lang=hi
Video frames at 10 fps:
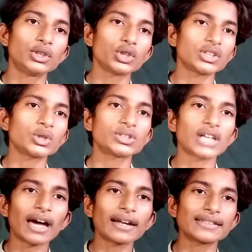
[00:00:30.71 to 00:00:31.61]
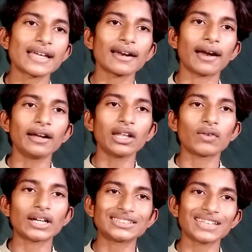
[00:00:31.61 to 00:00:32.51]
जो जो चार हज़ार घंटे
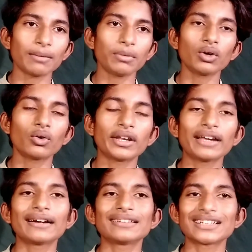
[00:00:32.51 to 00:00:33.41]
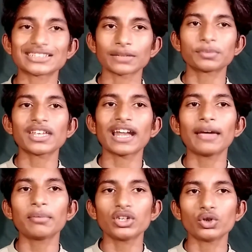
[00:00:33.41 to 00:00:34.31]
वॉच टाइमिंग और एक हज़ार
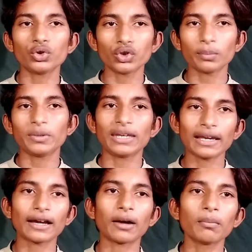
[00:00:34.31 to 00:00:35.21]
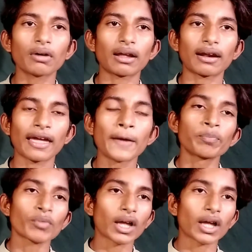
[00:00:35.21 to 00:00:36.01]
सब्सक्राइब है यूट्यूब ये कम कर रहा है